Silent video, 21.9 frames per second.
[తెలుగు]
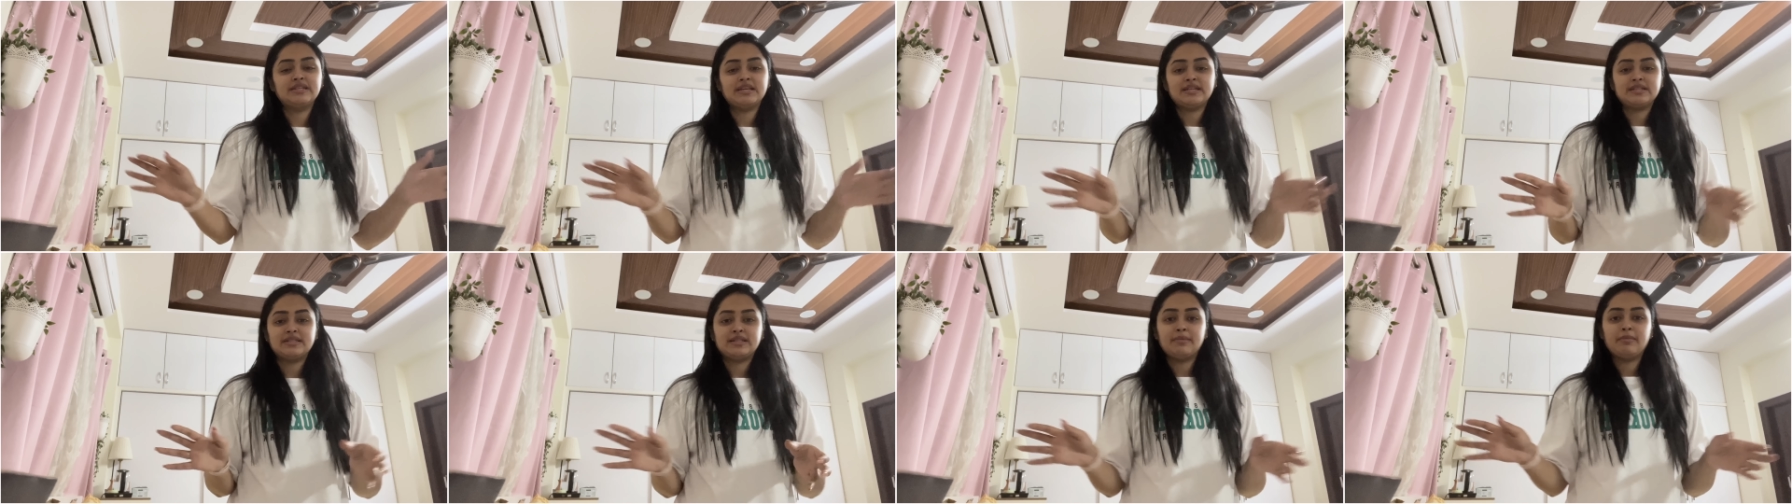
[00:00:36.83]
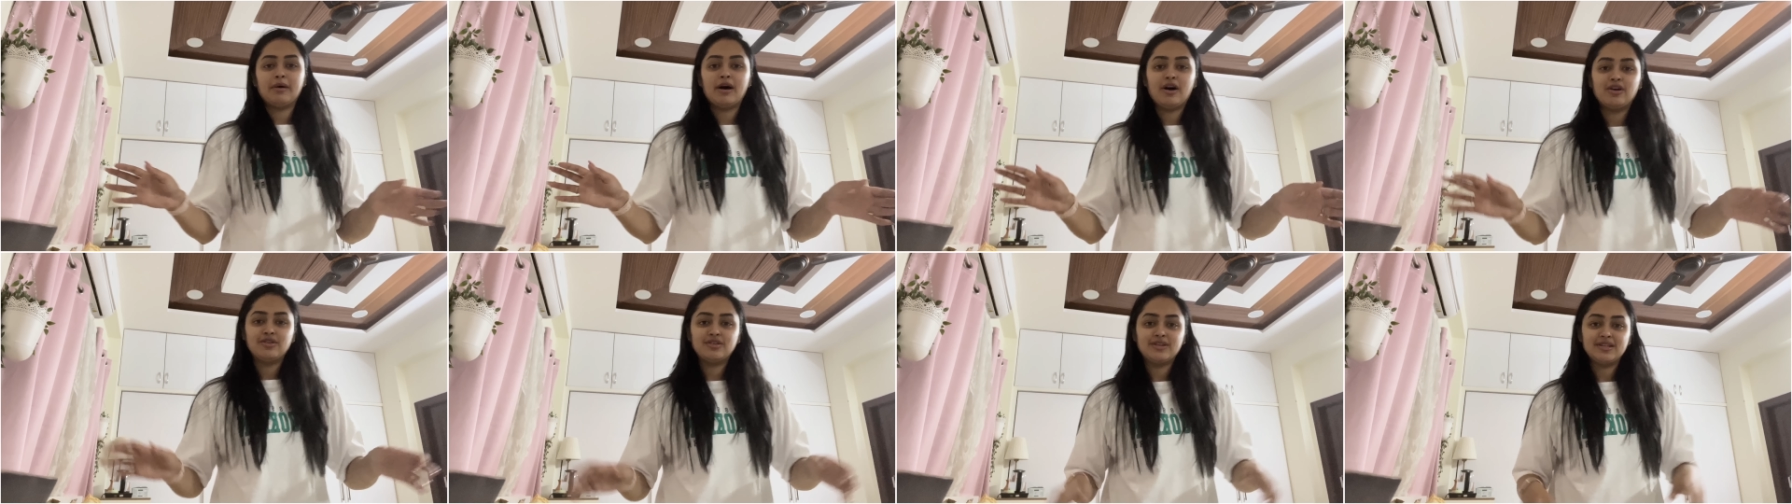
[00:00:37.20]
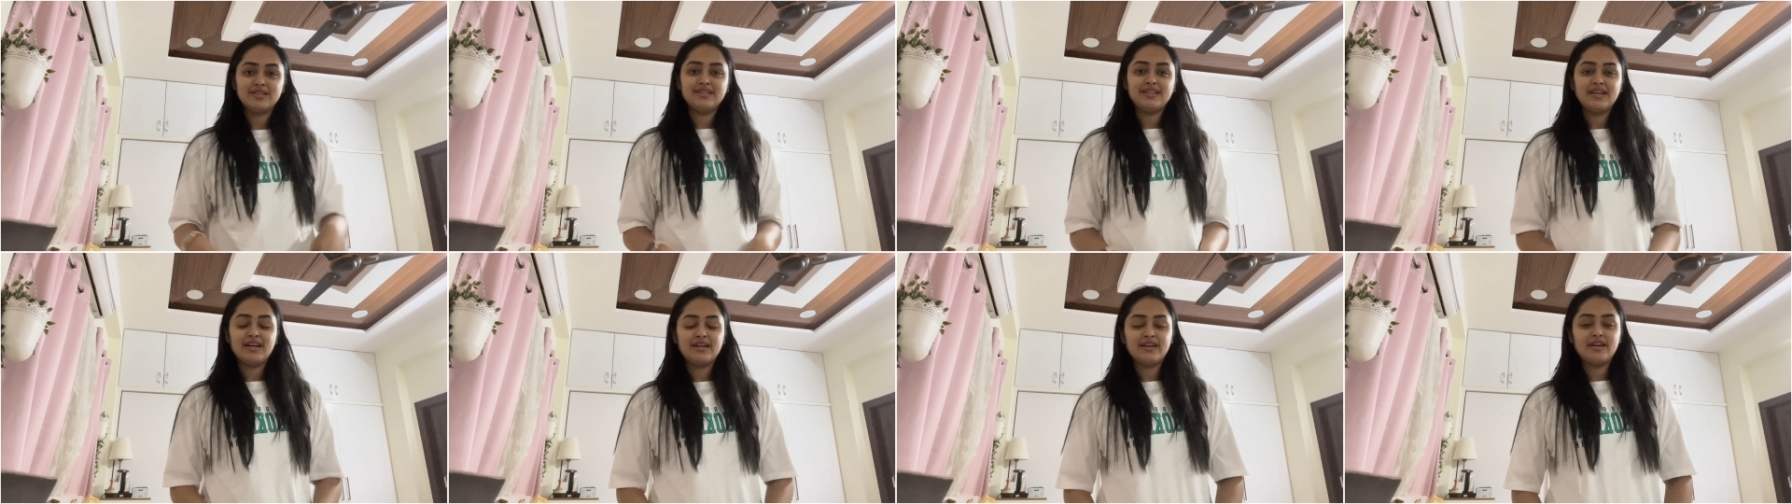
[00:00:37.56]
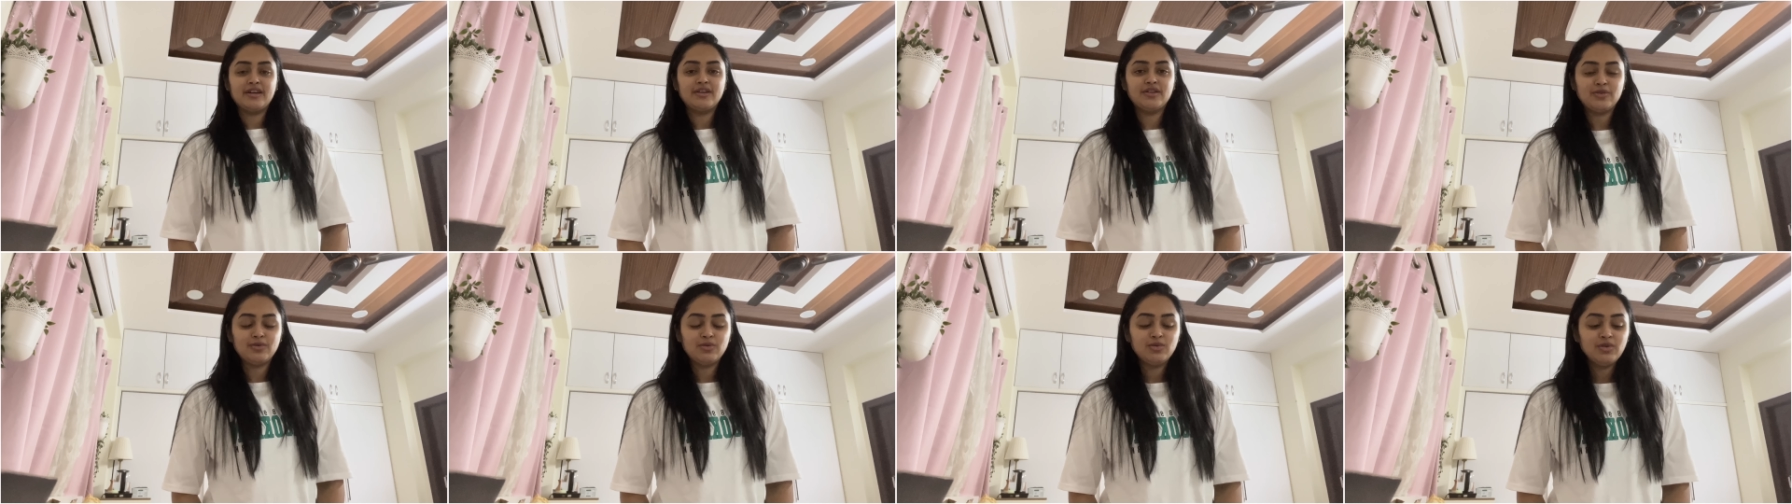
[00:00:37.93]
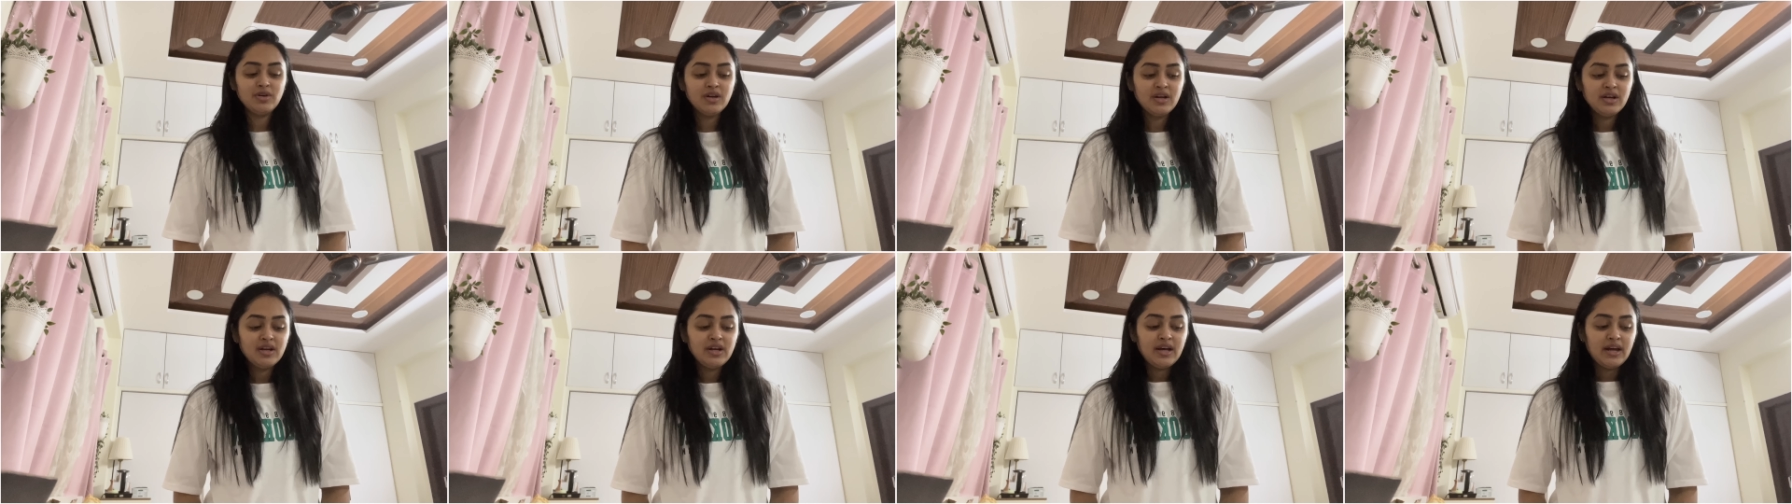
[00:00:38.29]
చేస్తే బాగుంటుంది అన్నట్టు
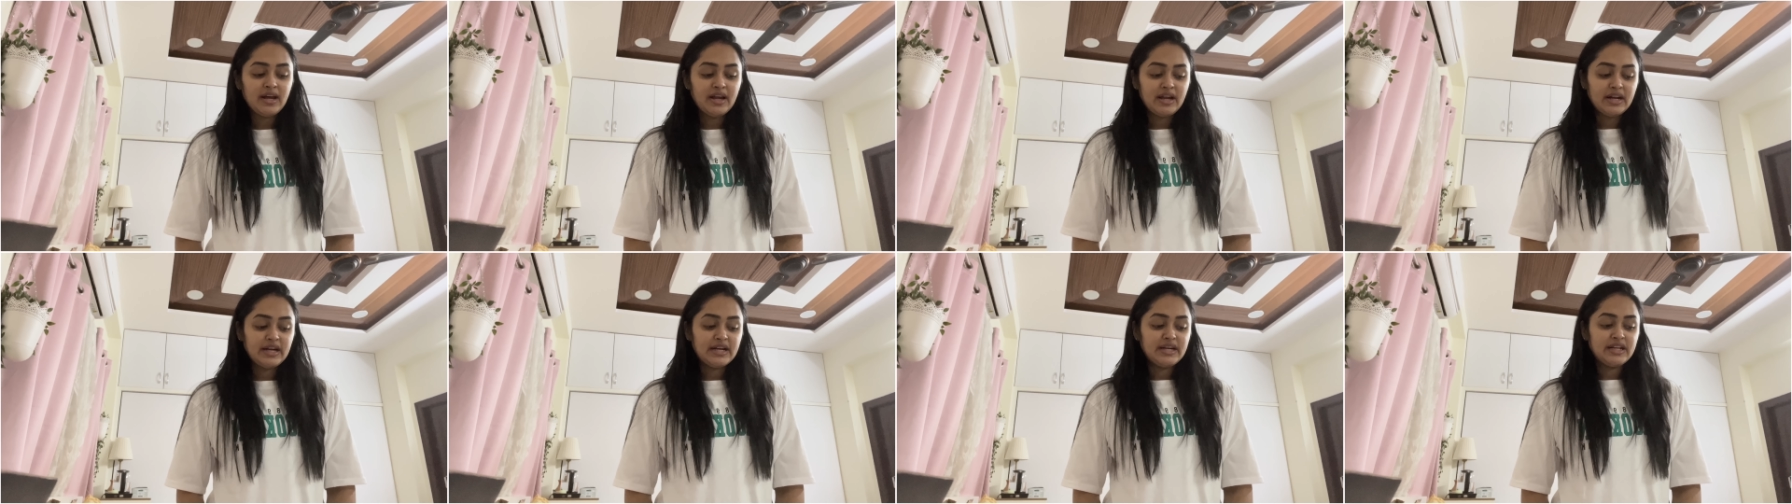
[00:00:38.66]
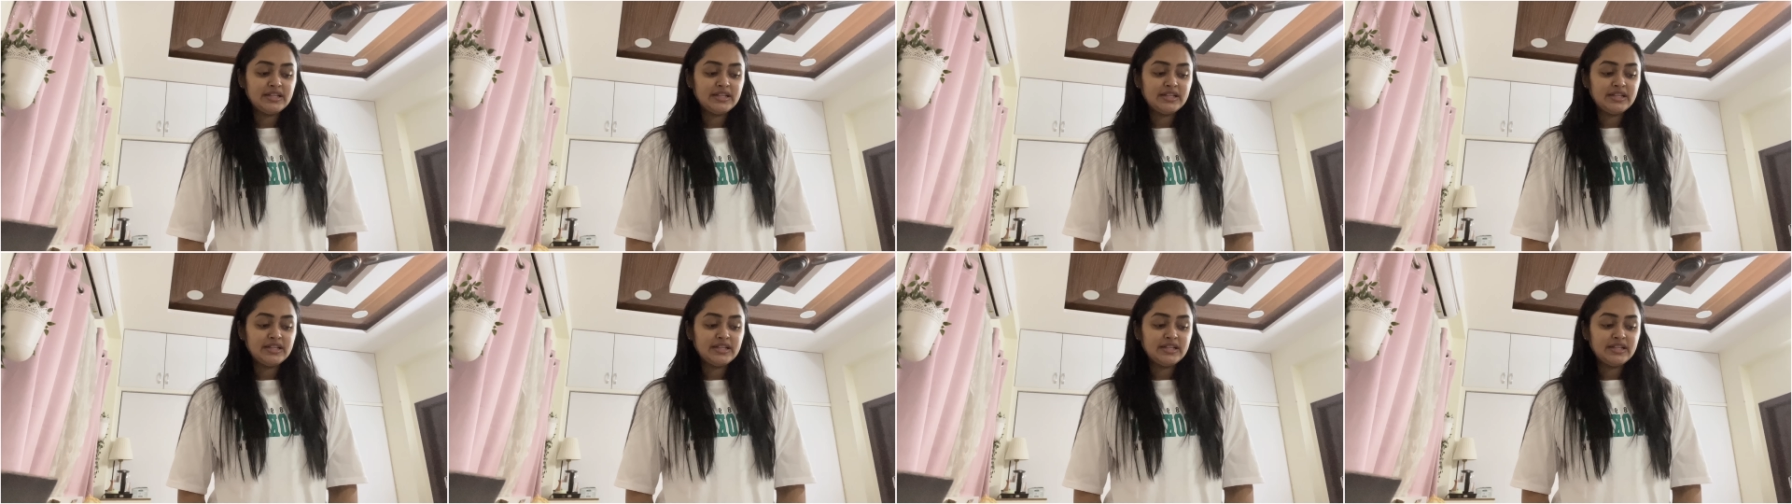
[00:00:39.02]
అండ్